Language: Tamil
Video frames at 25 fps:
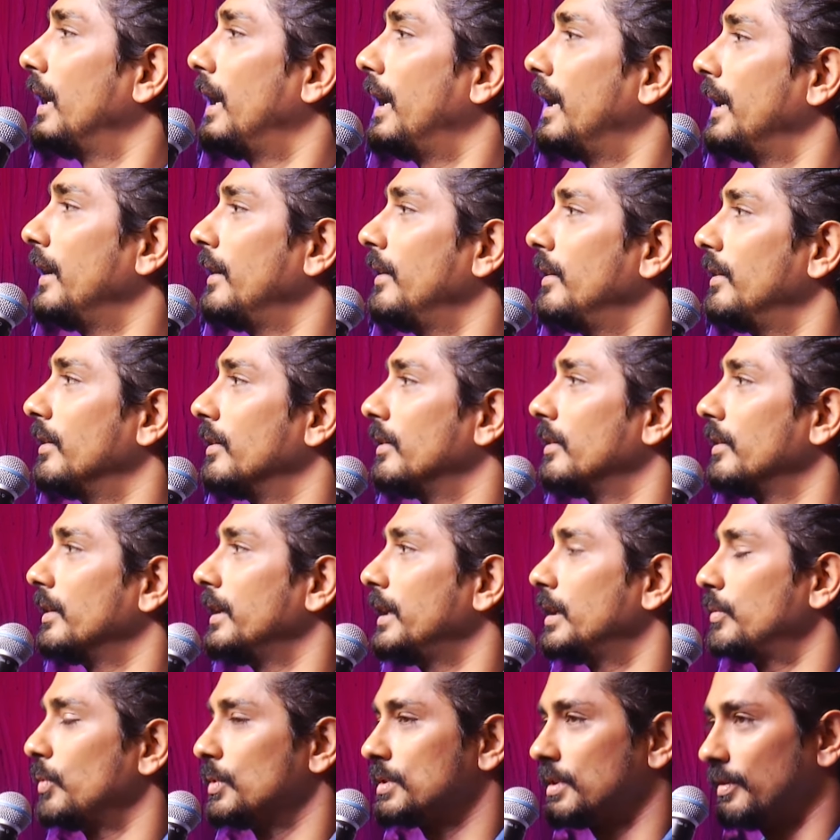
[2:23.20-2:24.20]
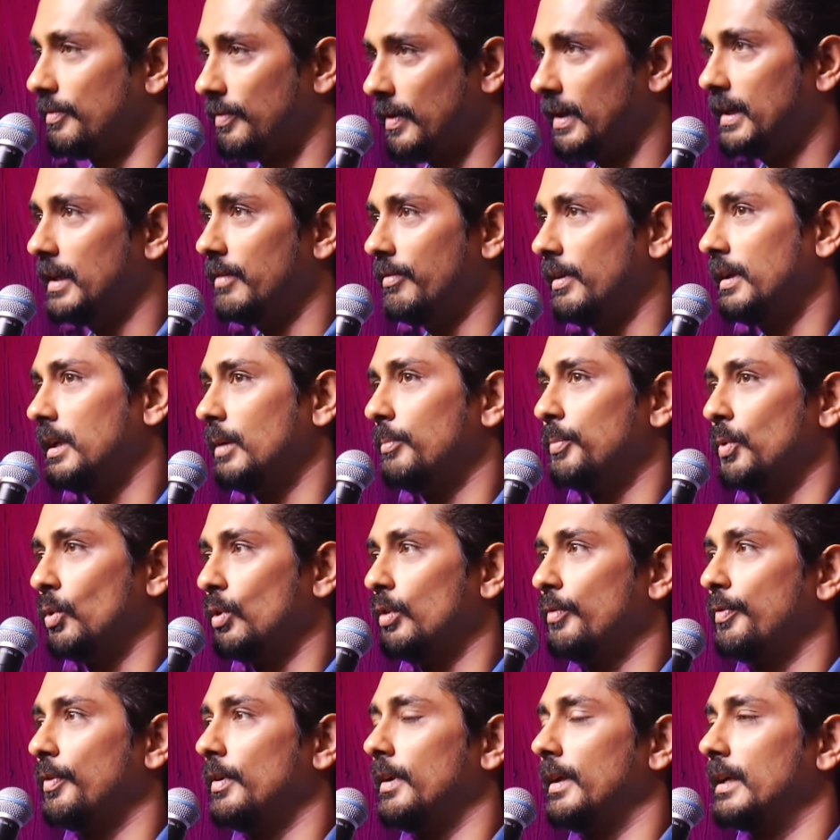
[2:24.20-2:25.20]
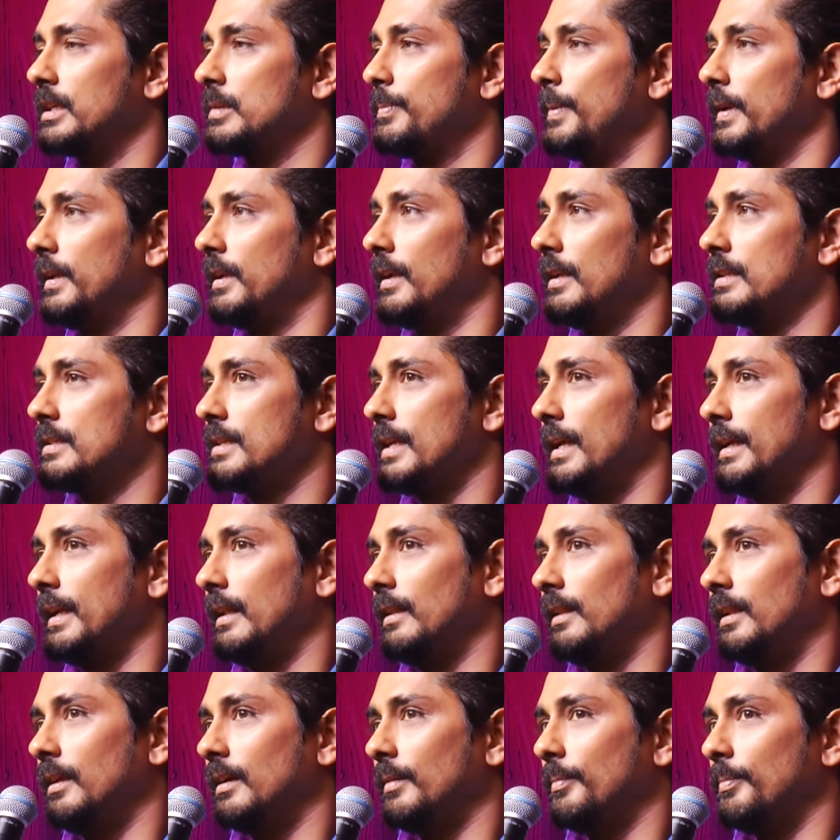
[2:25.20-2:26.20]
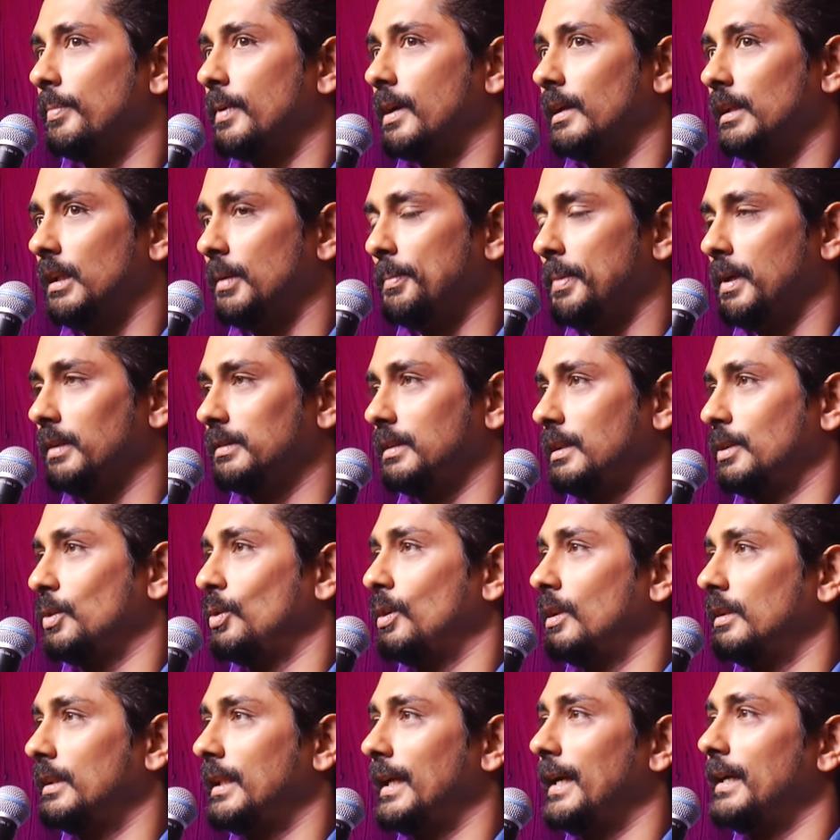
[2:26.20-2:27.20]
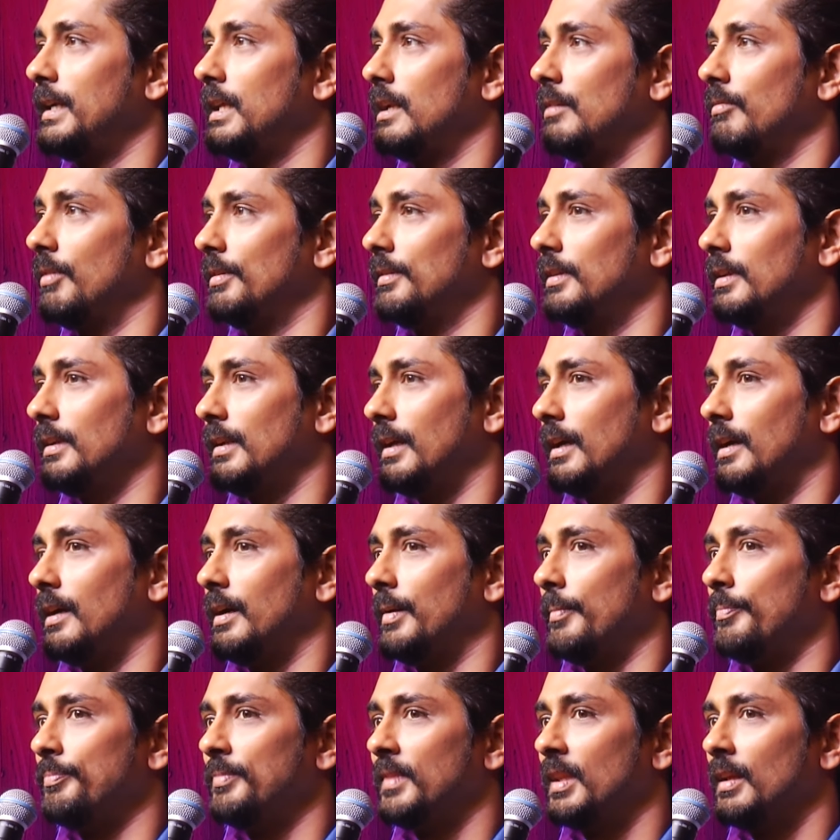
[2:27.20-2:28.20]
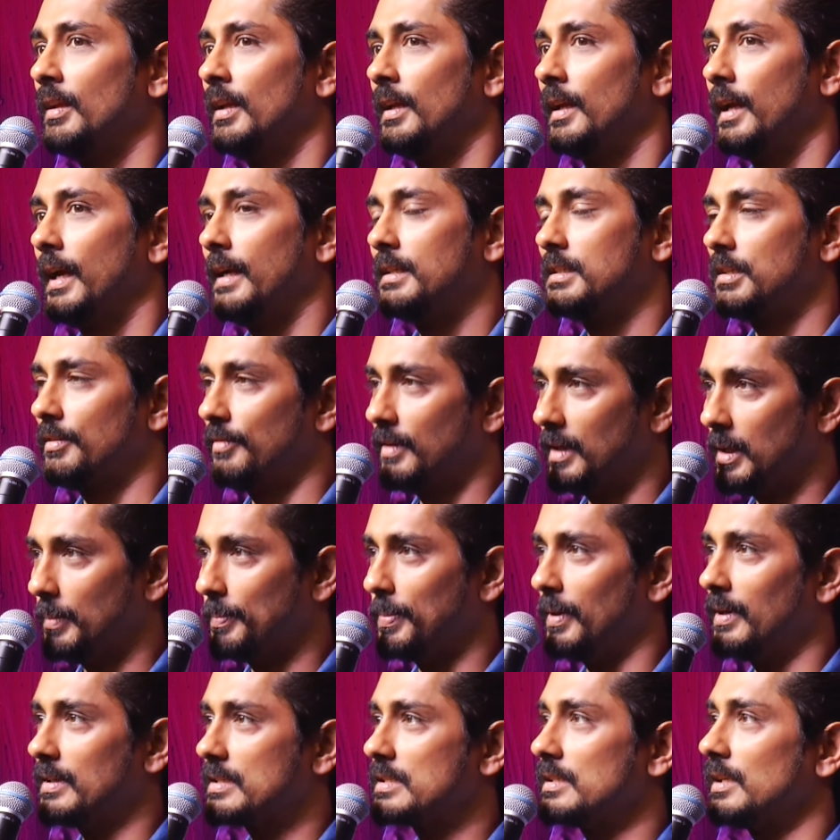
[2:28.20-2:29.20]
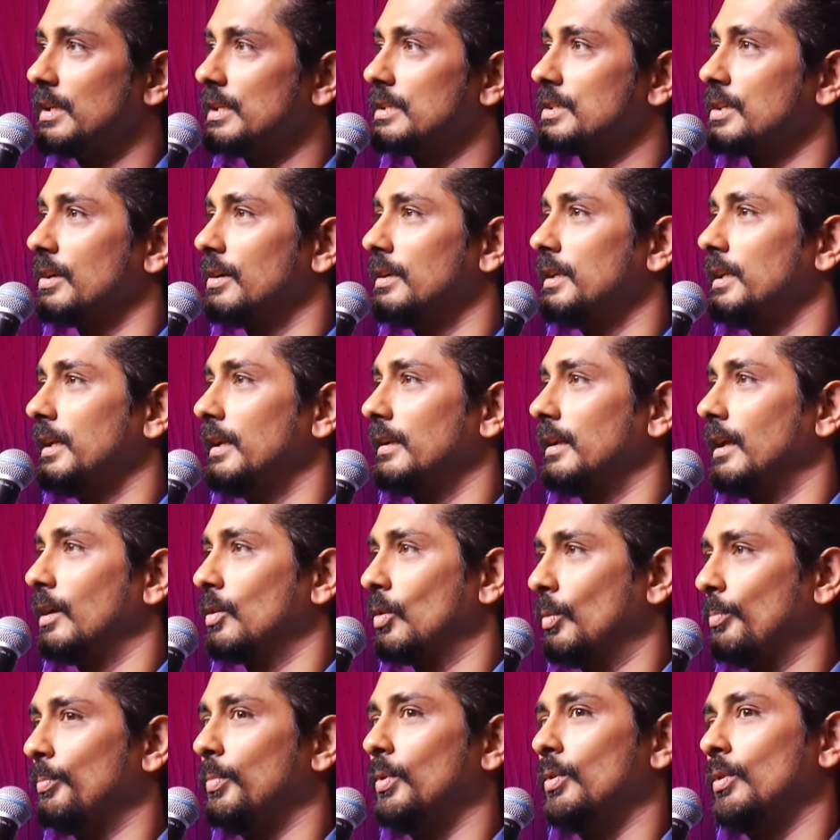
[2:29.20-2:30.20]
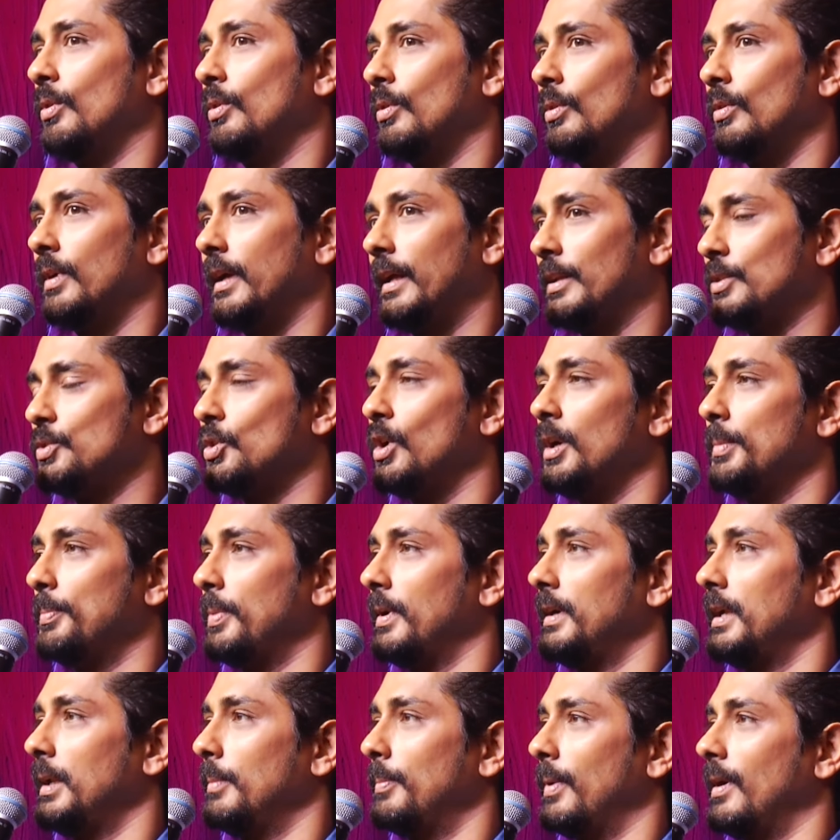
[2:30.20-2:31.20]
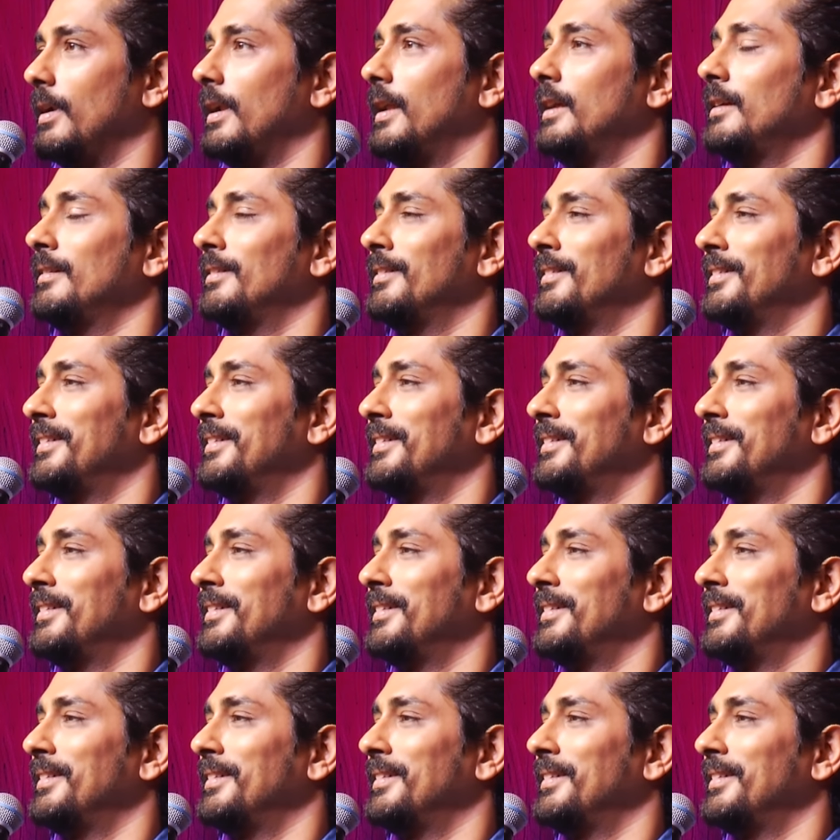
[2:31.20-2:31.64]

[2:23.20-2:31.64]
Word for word: அண்ட் இட் வாஸ் அ வெரி வெரி பியூட்டிஃபுல் எக்ஸ்பீரியன்ஸ் அண்ட் இந்த கதாபாத்திரத்தோட தேடல் வந்து நான் இட்ஸ் அ வெரி பர்சனல் ஜேர்னி நான் ரொம்ப என்ஜாய் பண்ணி பண்ணேன்